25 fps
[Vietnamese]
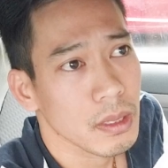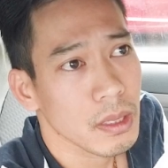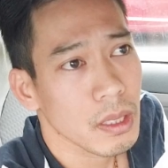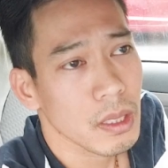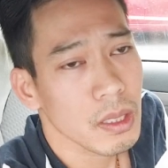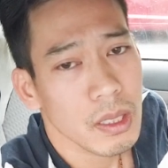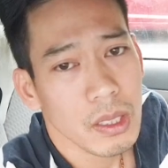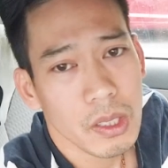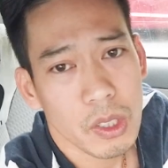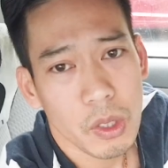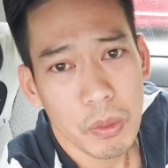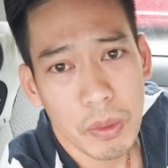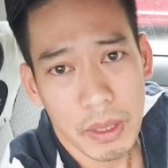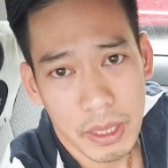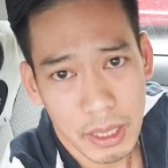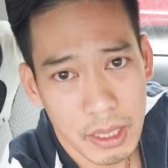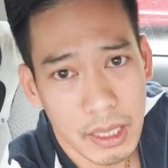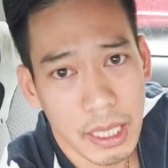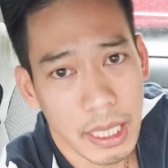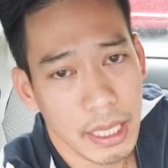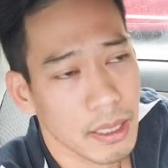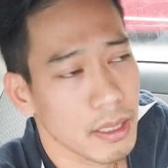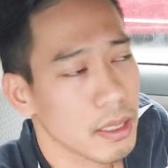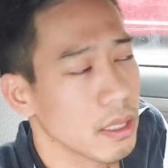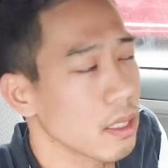nó nói chung là như
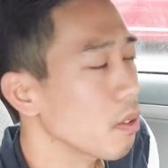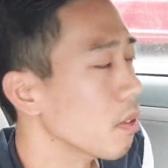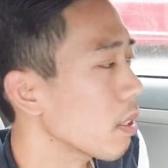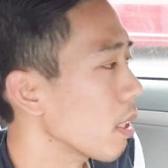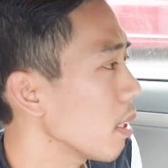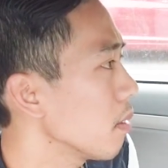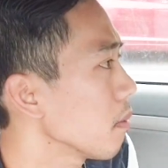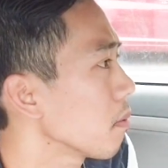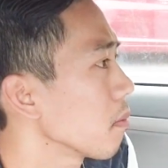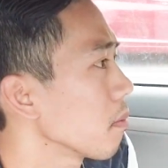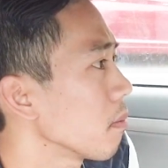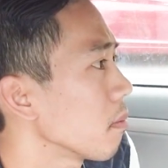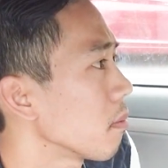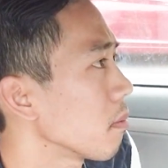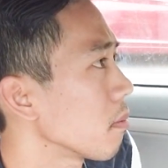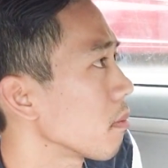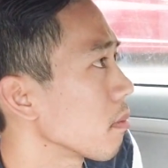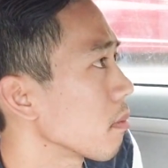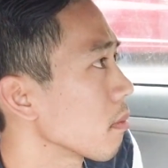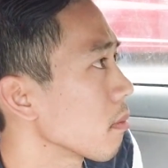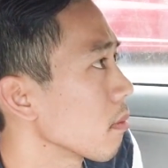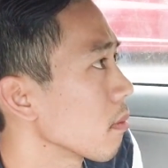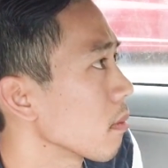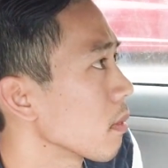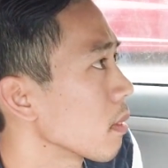vậy ok
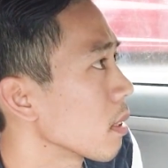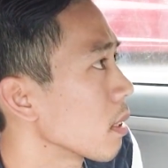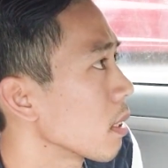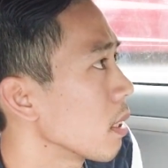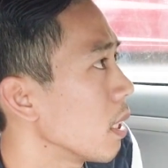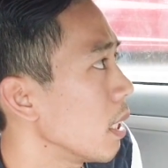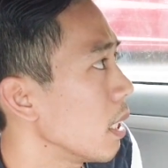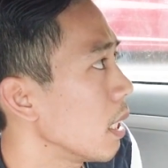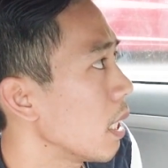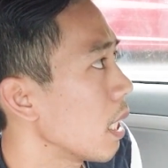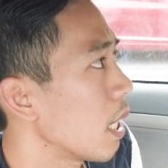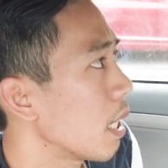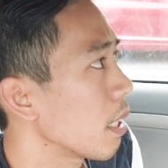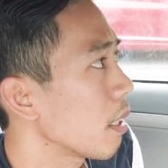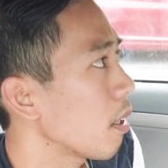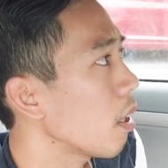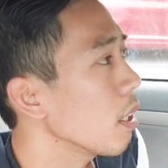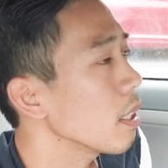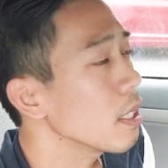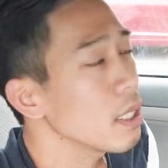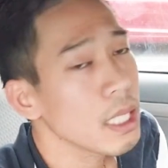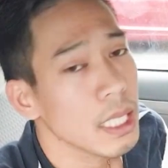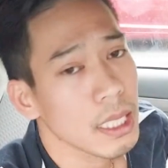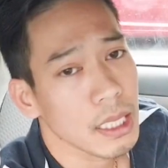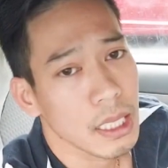thì à, đó
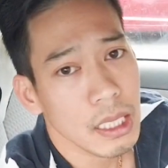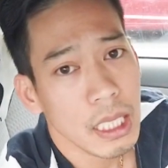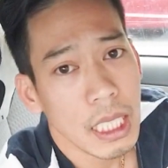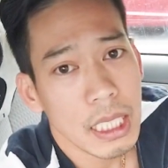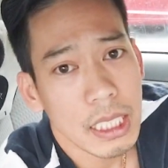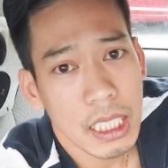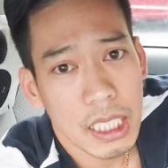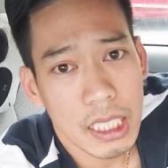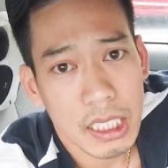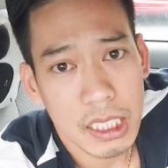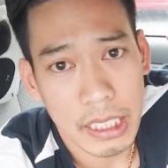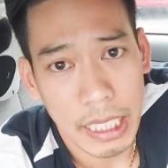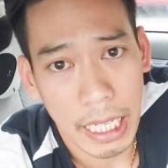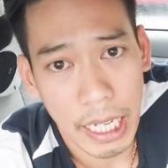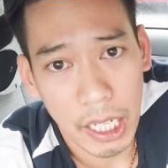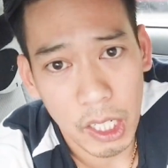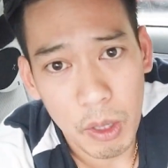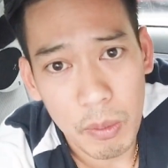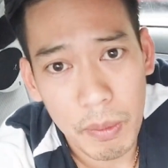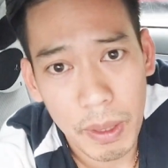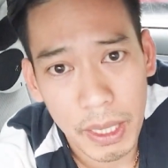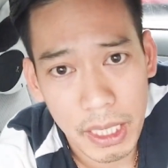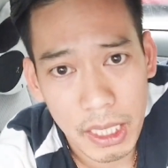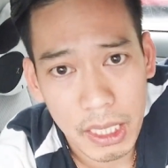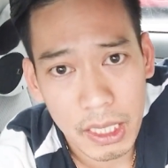chính là những cái chia sẻ
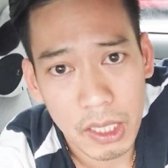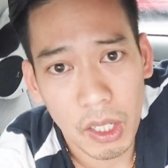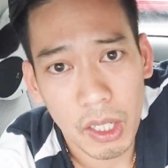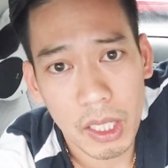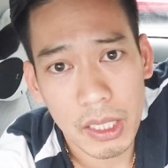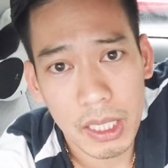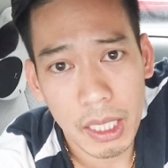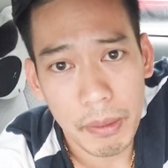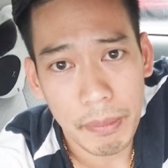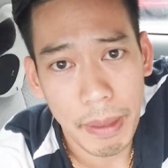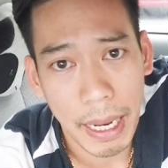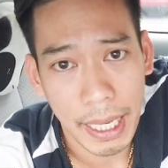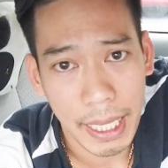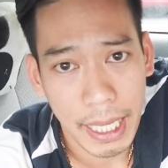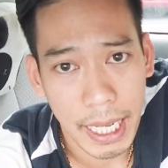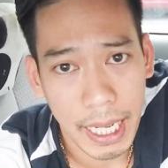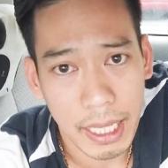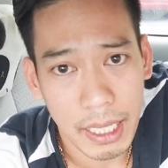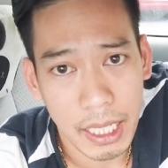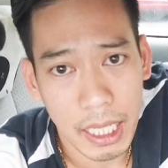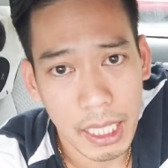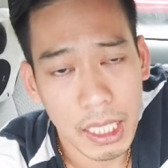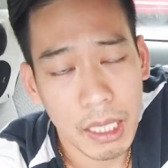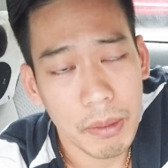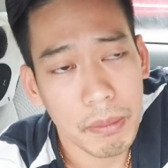của mình cho các bạn
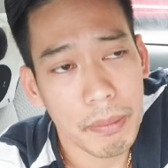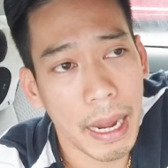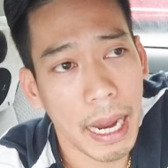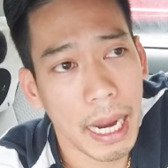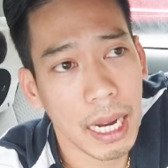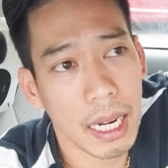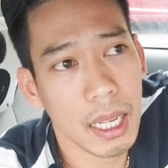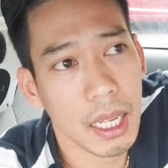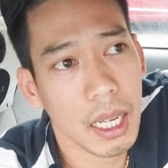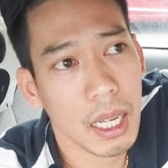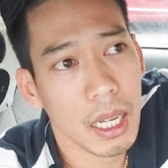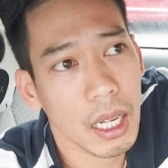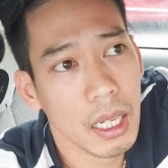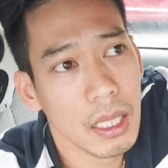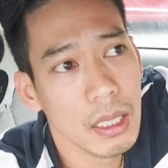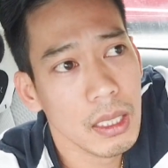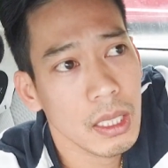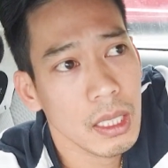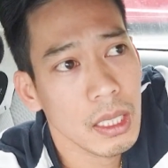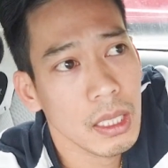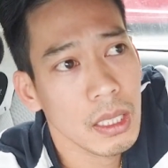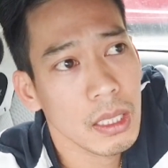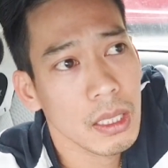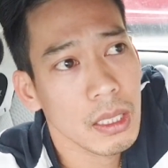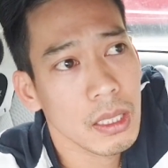nghe để các bạn à,
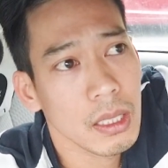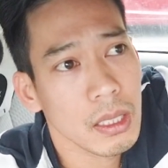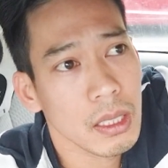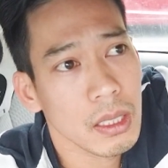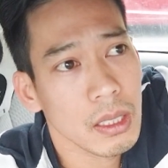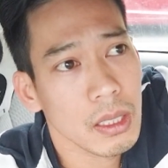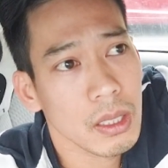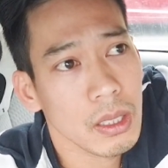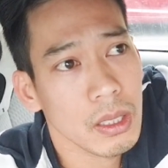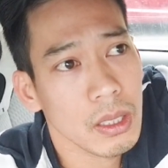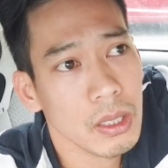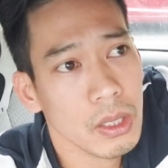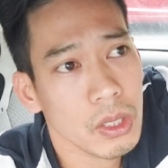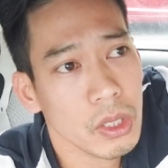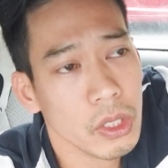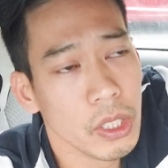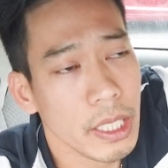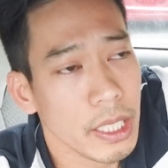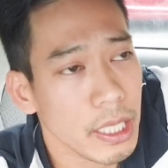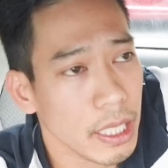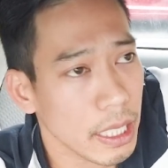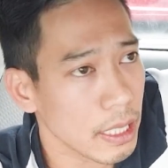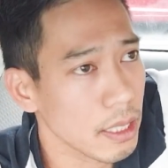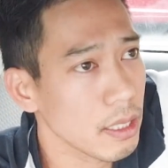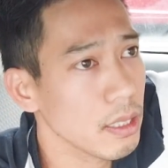
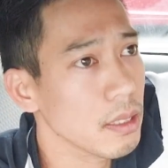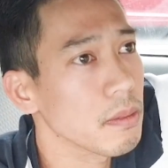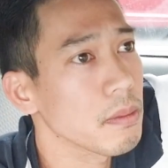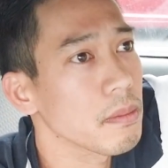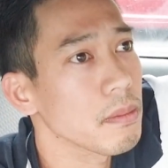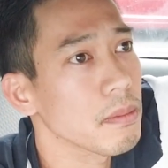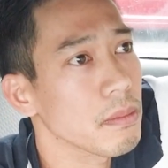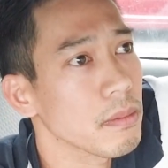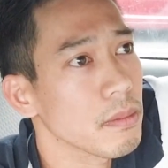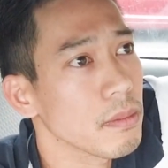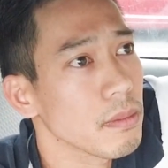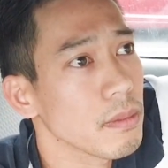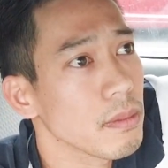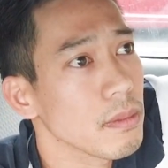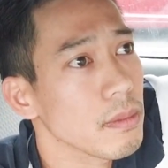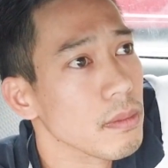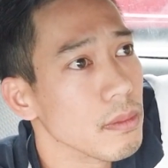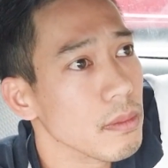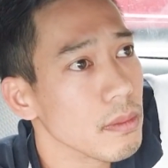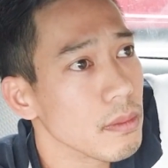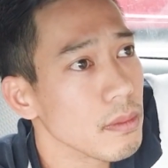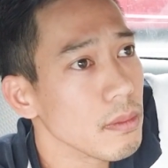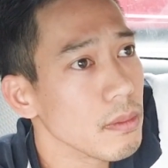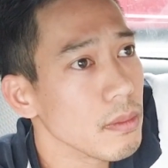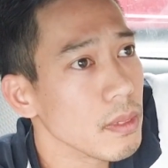suy nghĩ
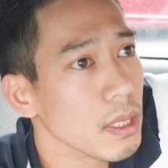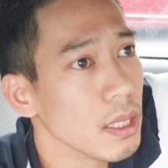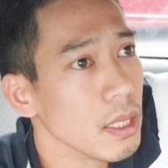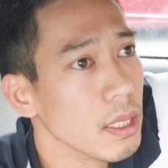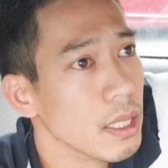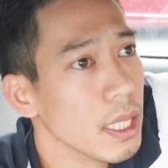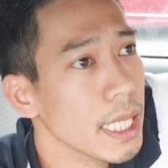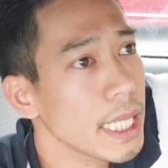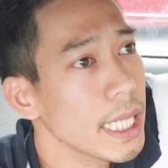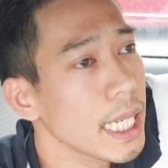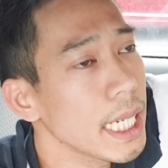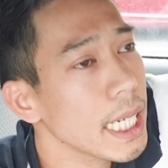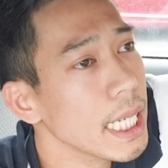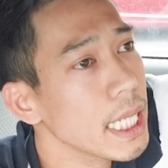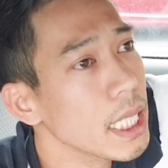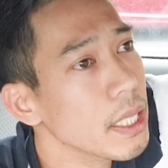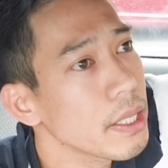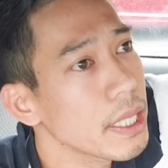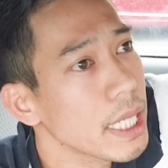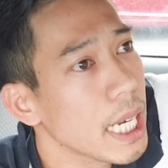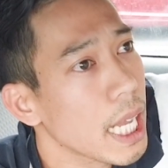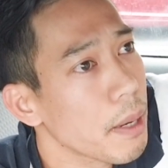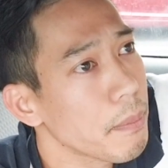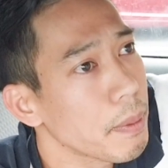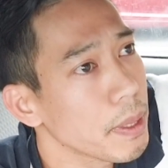thì những cái
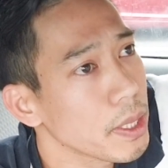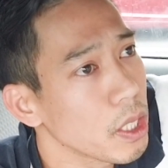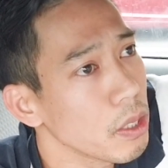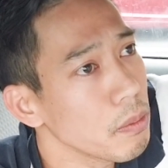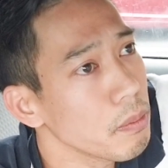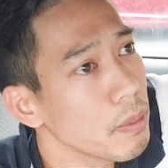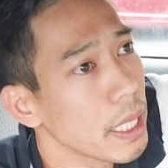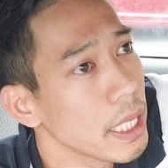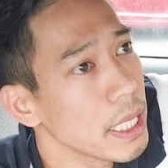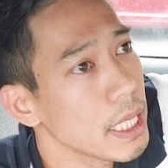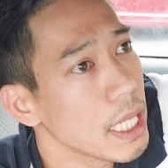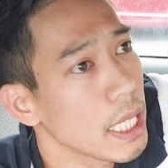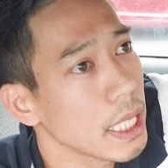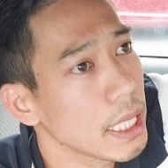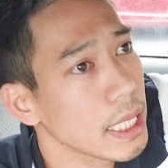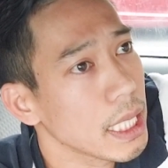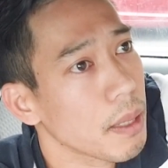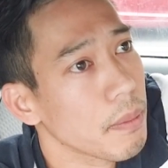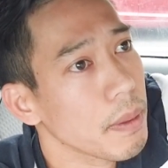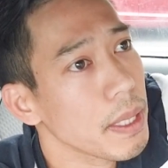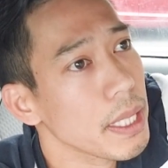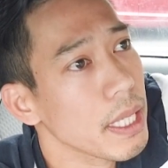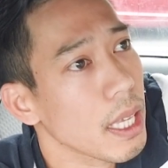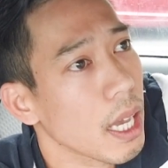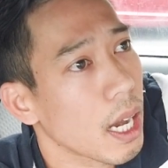người nào mà chuẩn bị về Việt
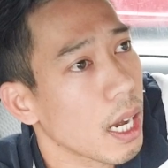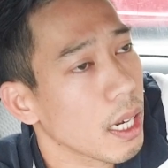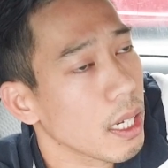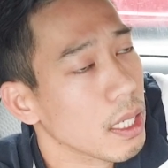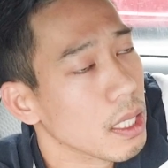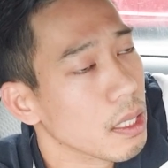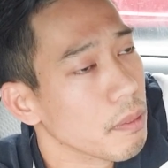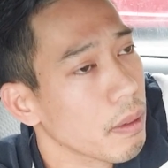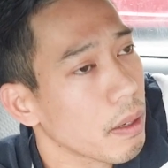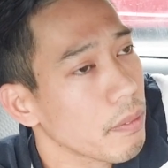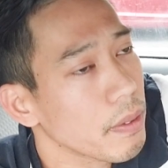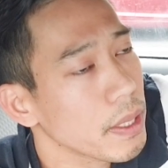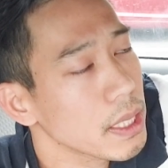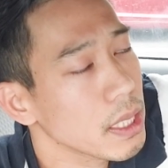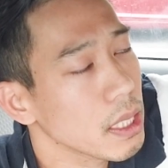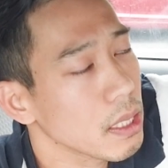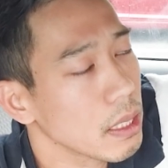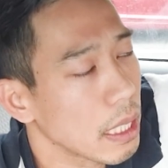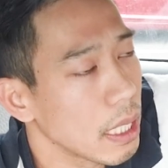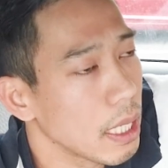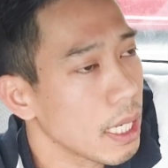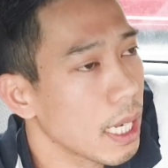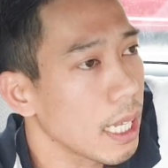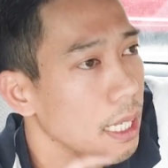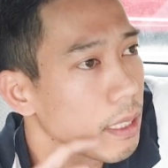Nam lấy vợ các bạn phải suy
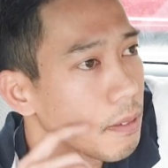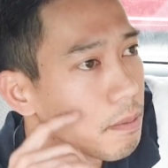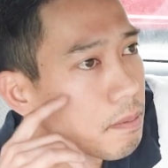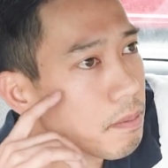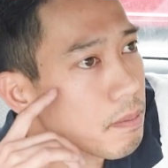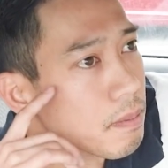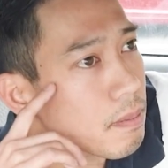nghĩ là